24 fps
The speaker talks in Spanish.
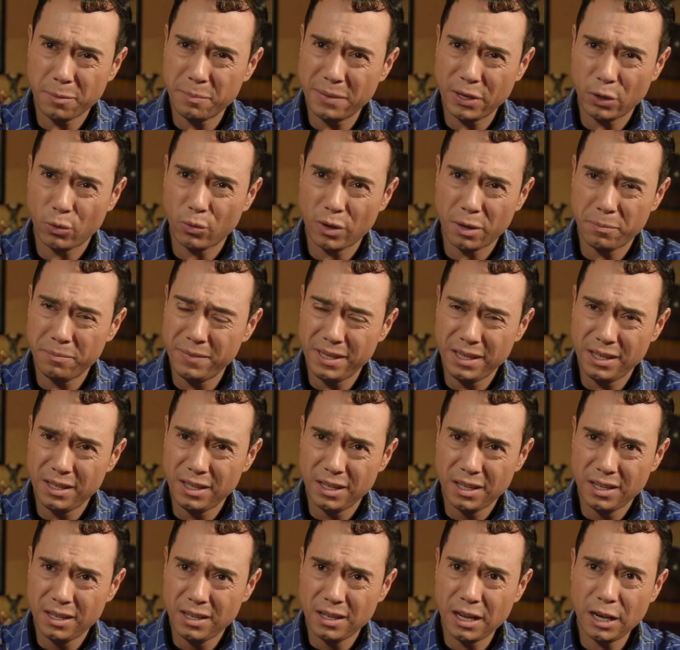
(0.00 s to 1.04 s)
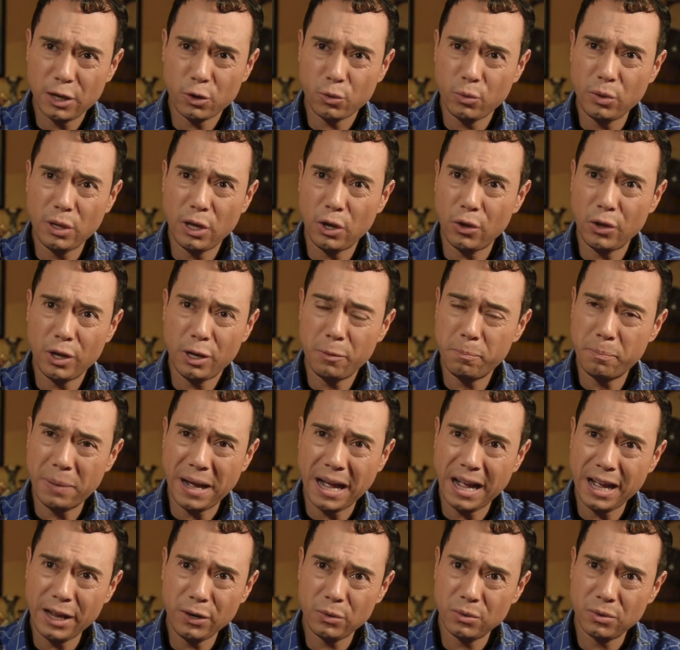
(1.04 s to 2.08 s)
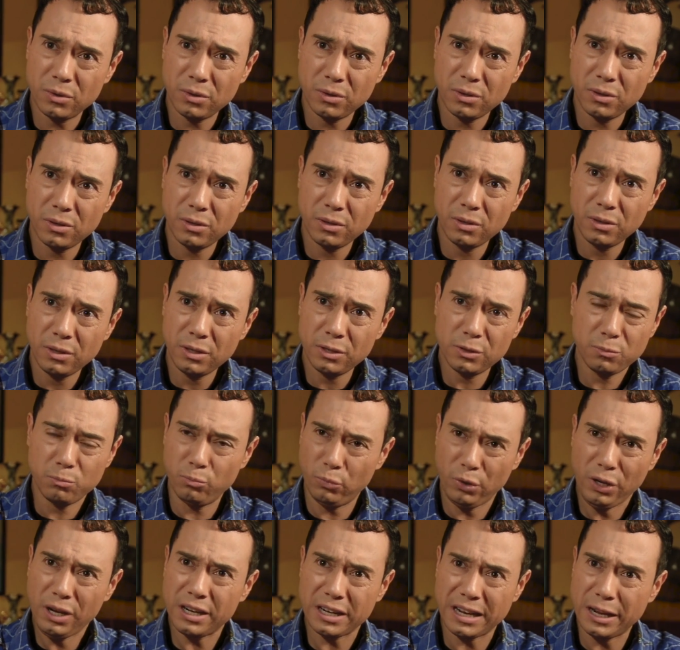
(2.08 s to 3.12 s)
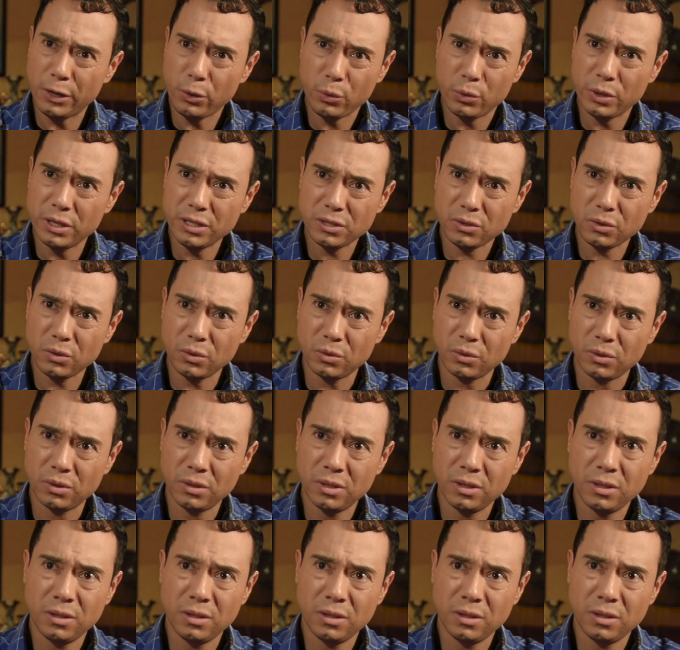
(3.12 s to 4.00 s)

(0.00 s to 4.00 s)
que me dejó a mí al cuidado del pájaro. Es muy raro esto.